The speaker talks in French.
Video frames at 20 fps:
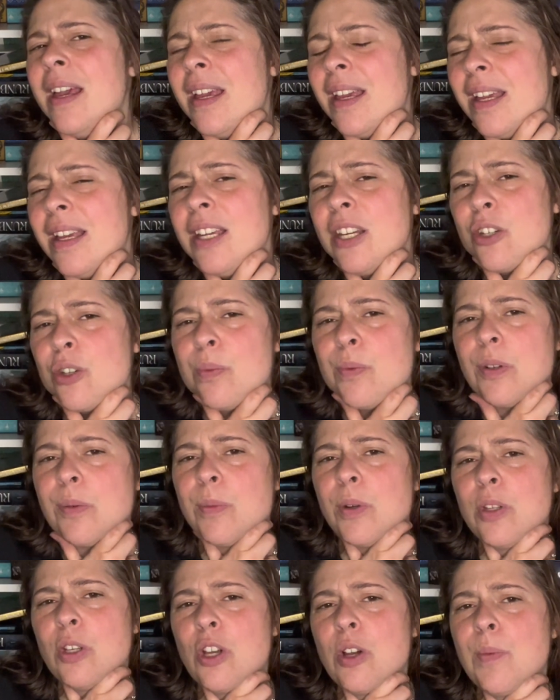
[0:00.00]
Et je me
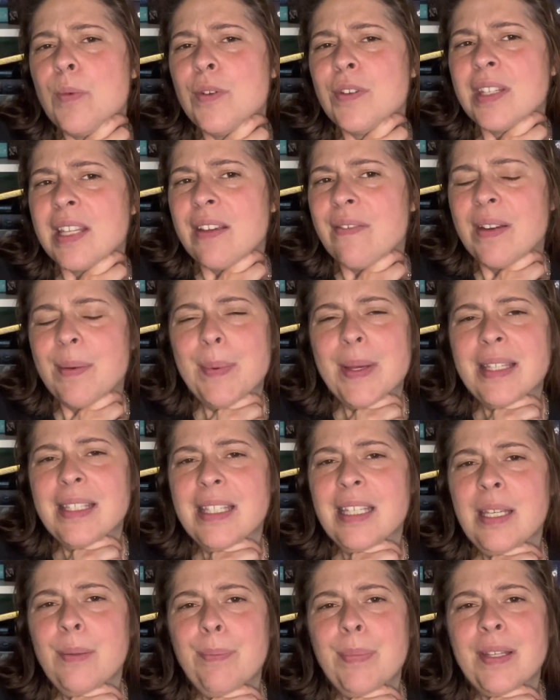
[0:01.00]
demande comment ça va
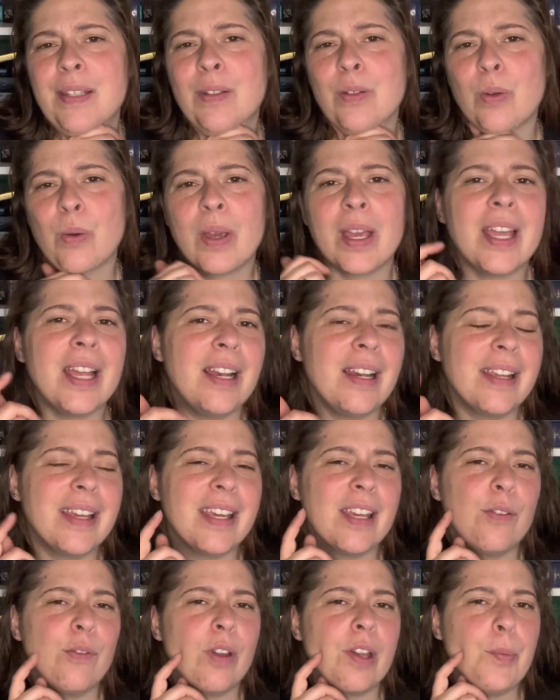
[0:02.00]
passer, parce que elle, qui
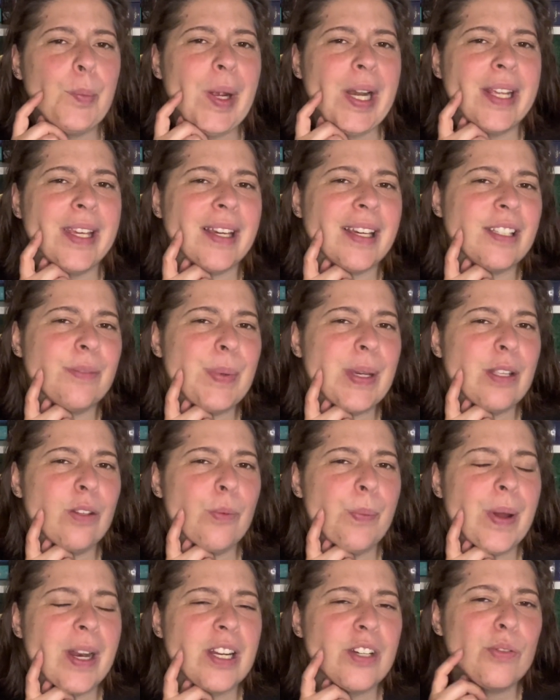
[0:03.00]
est une rebelle qui respecte
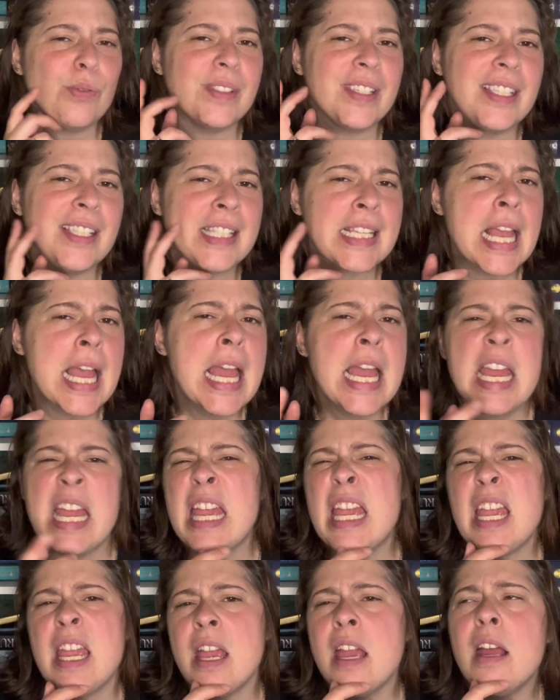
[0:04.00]
pas la justice,
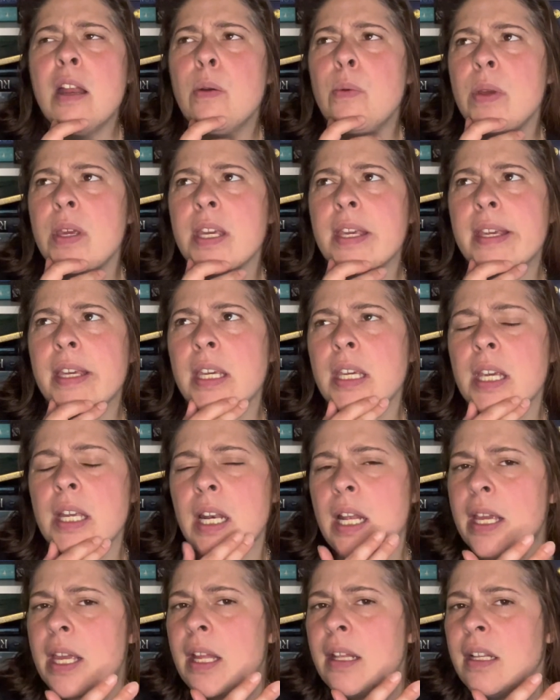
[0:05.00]
et lui, qui est
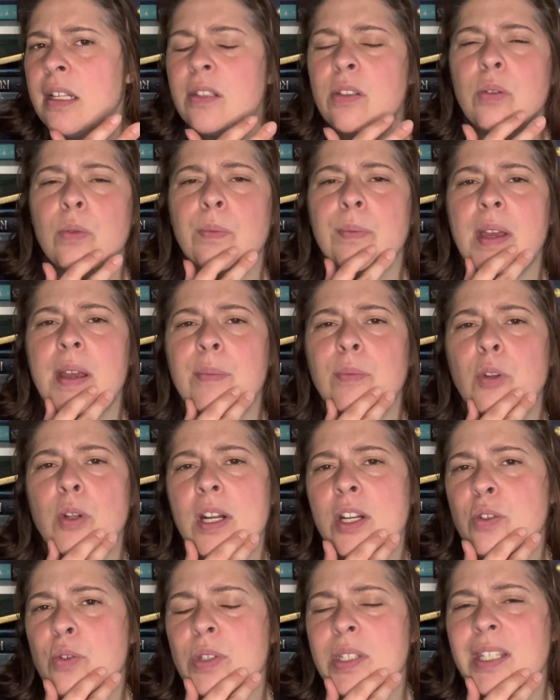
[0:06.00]
l'incarnation même de
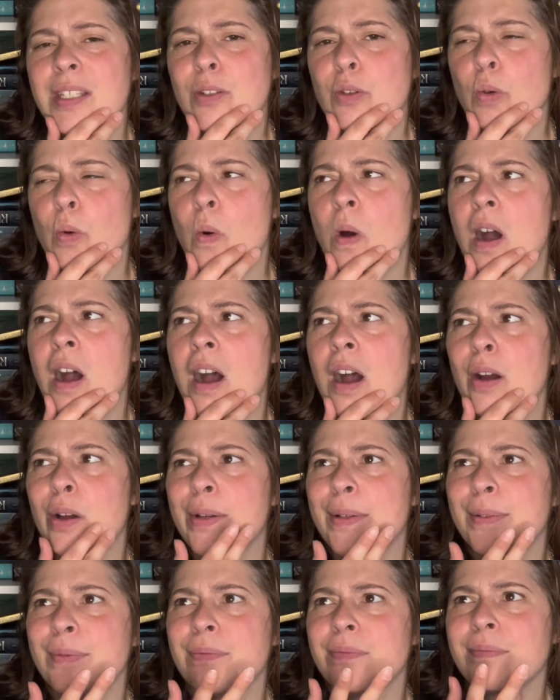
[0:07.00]
la justice du roi,
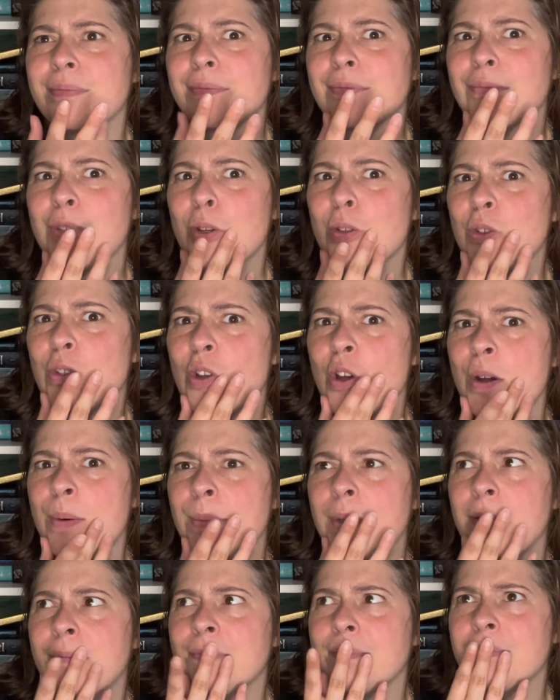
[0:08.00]
euh,
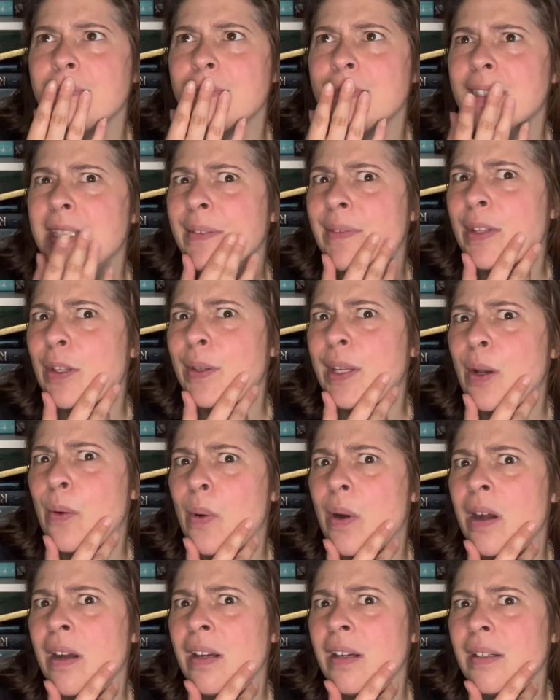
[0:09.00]
ensemble, ça va donner
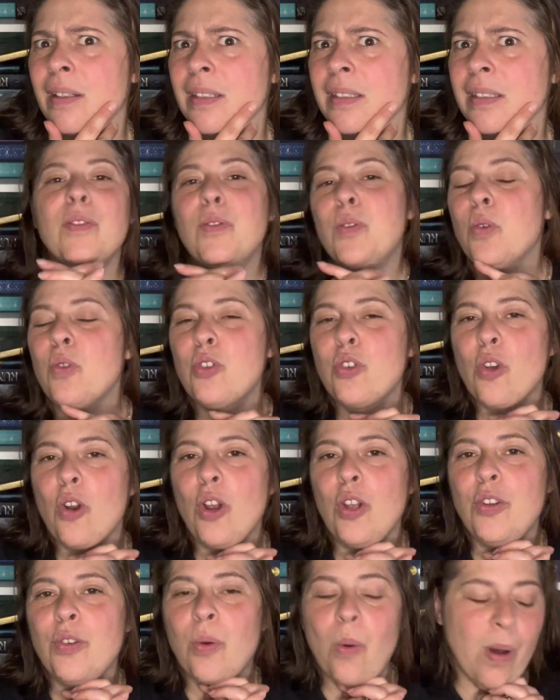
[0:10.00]
quoi hein Toujours
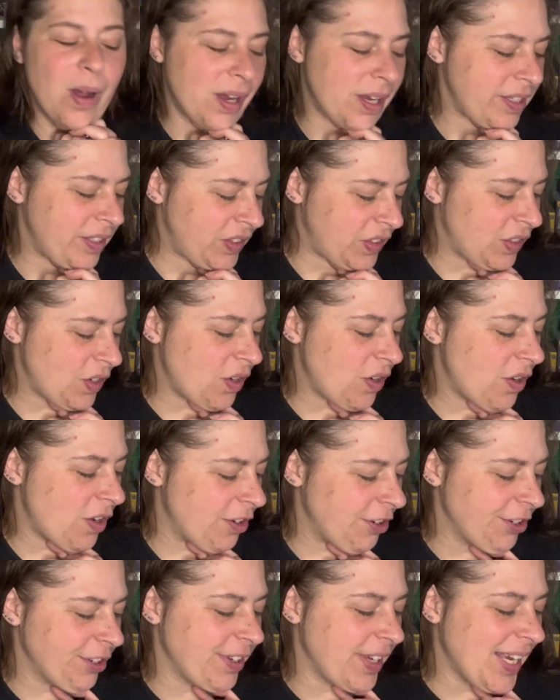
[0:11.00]
le 3
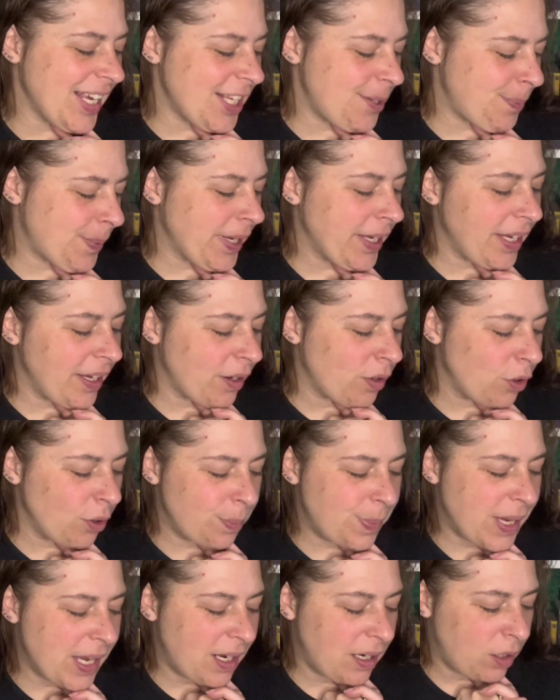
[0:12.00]
sort euh, Esprit
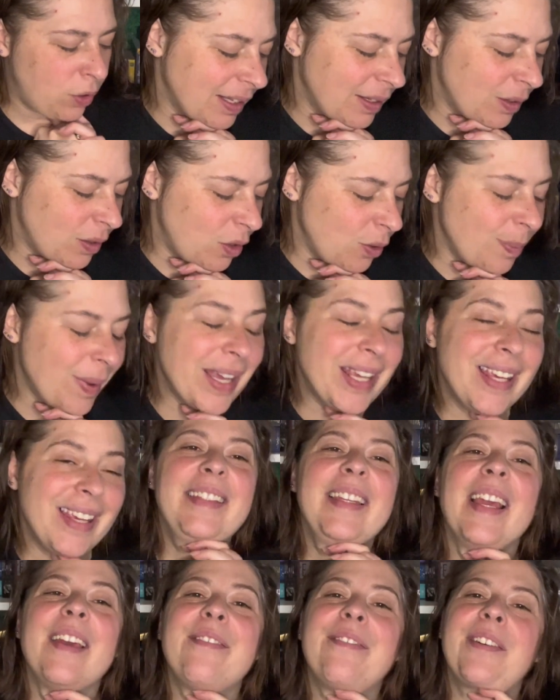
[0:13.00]
rebelle de Maggie
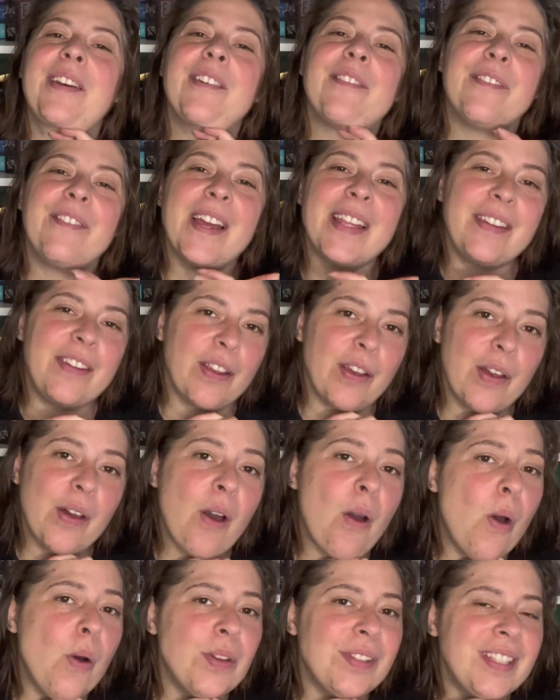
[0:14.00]
F. Vater
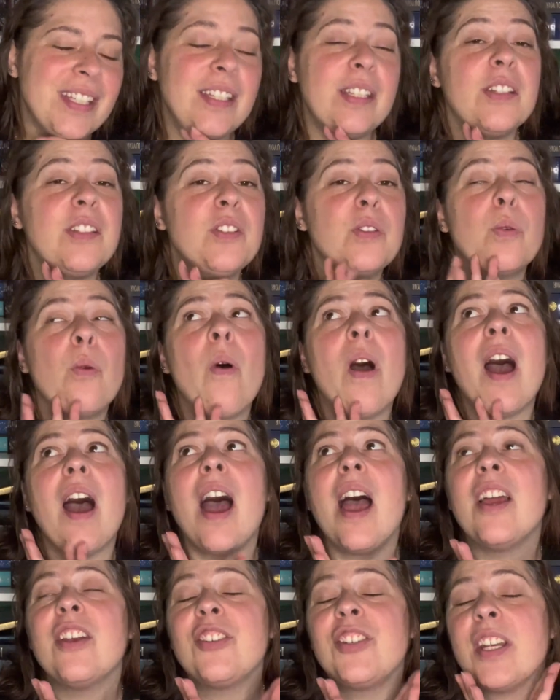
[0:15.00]
aux éditions
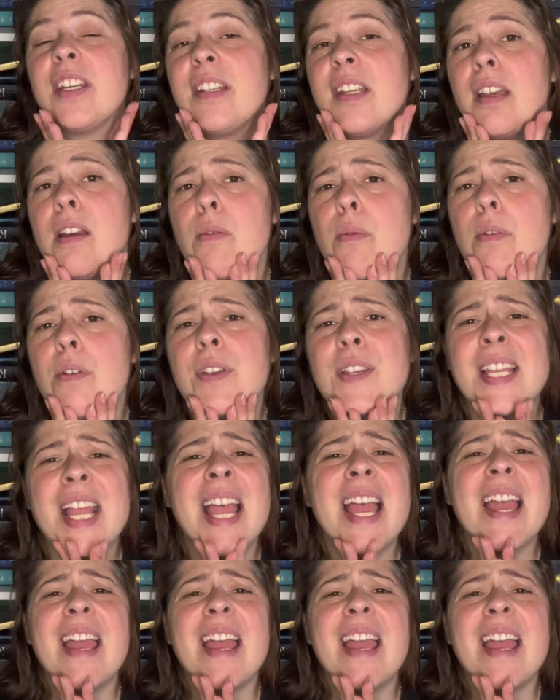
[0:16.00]
Hachette Heroes.